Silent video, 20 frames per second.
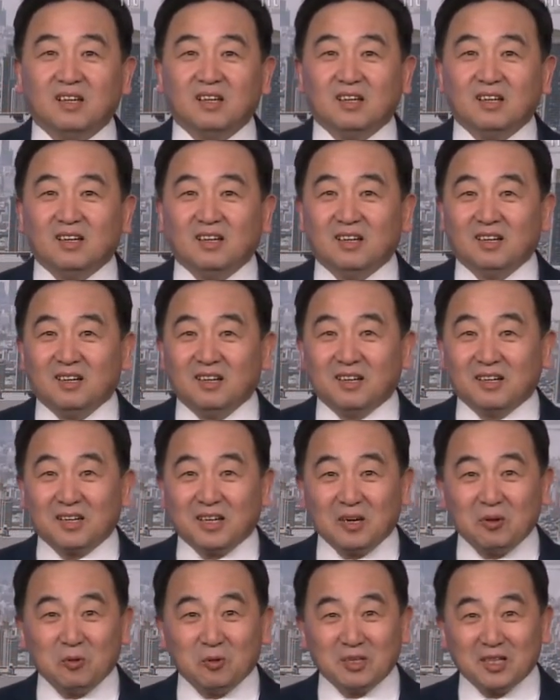呃，
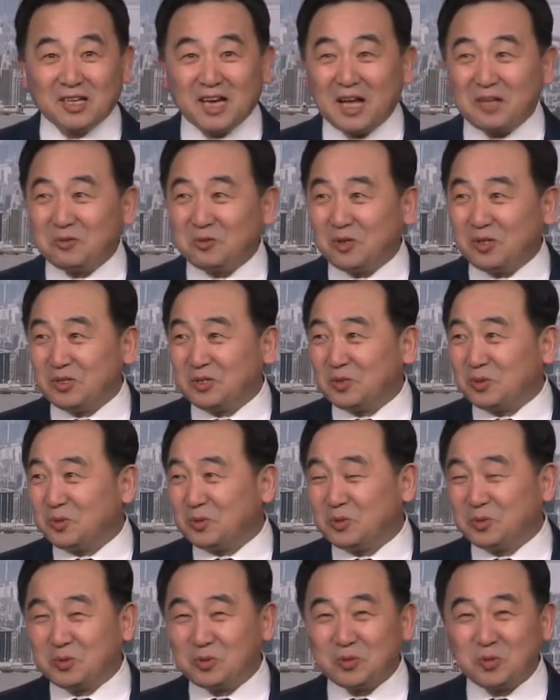给我的感觉
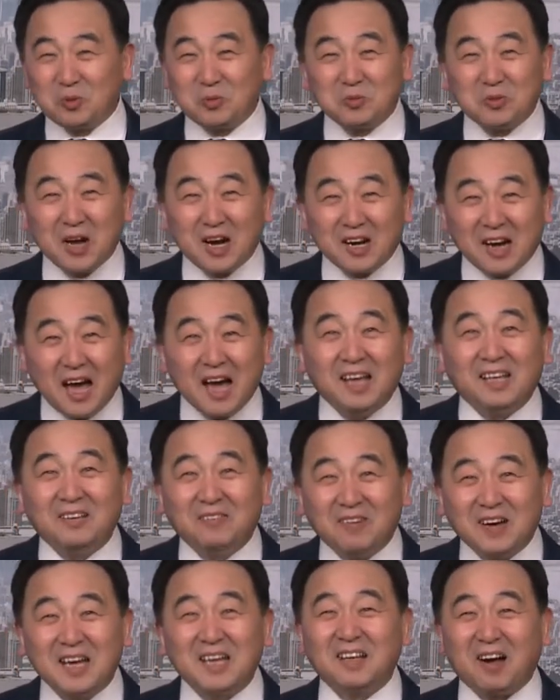就说不上来
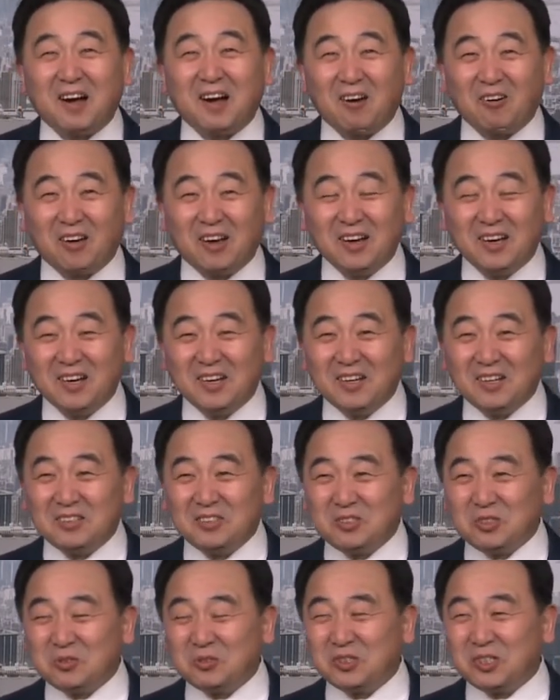的味道了，
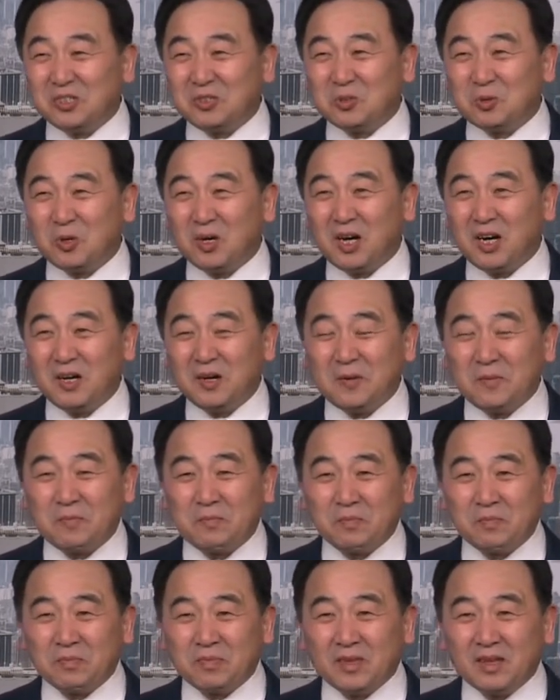就是说，
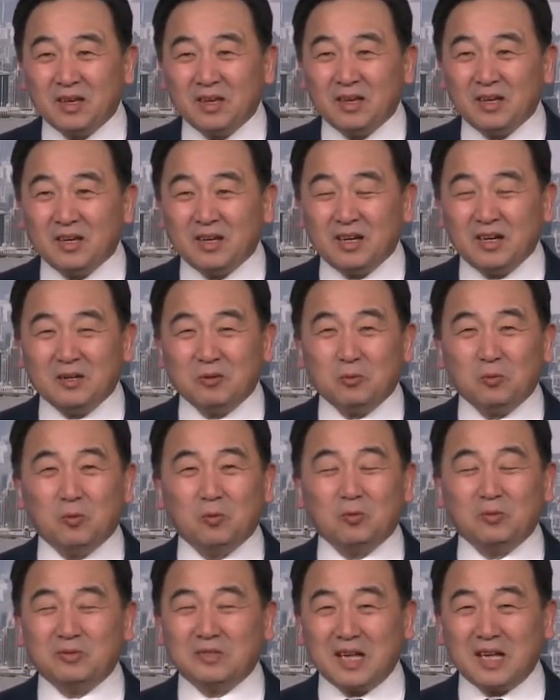呃，
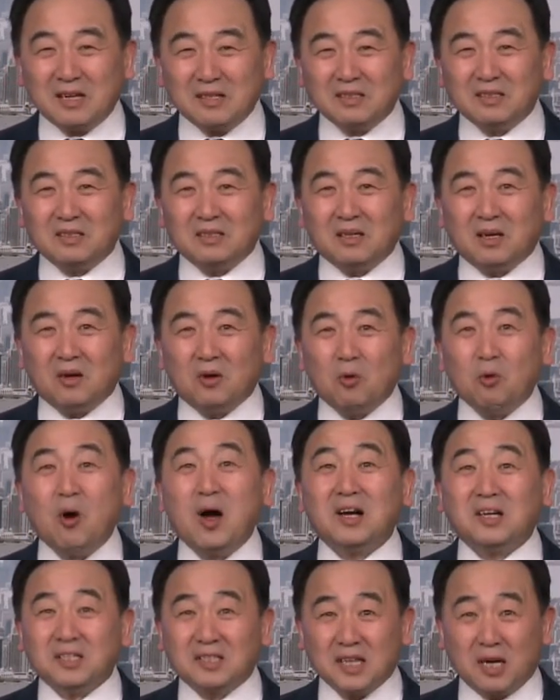咱
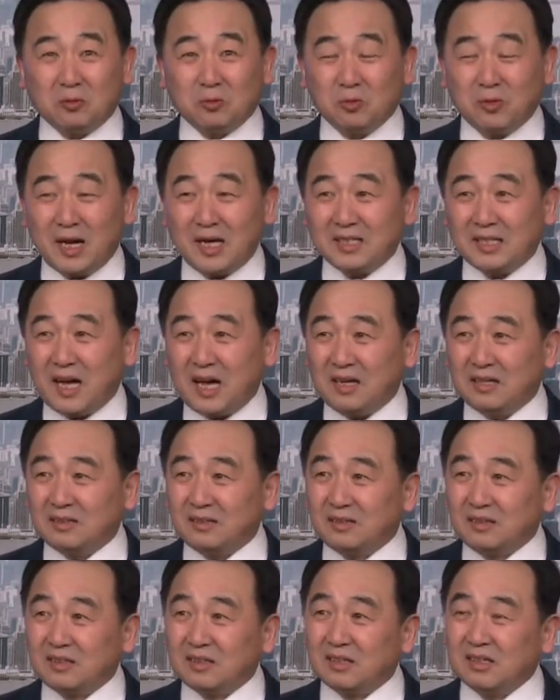换个角度来讲，
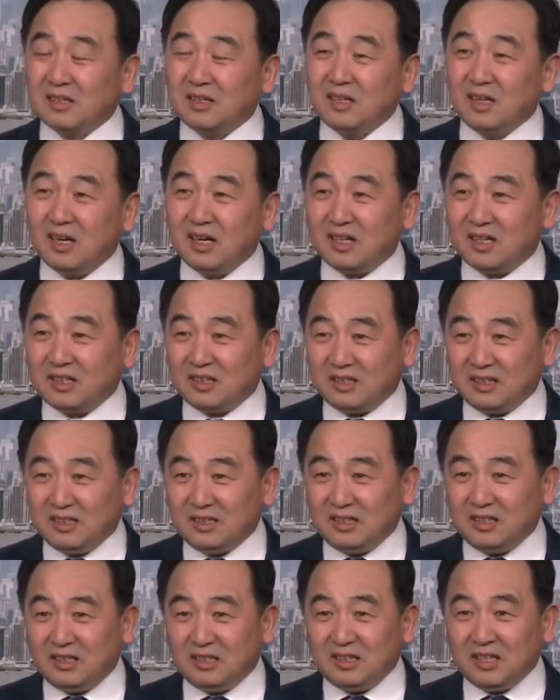呃，
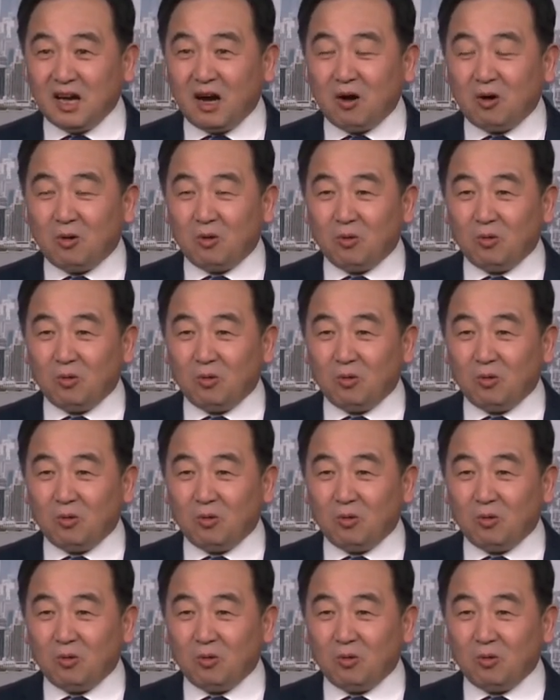你要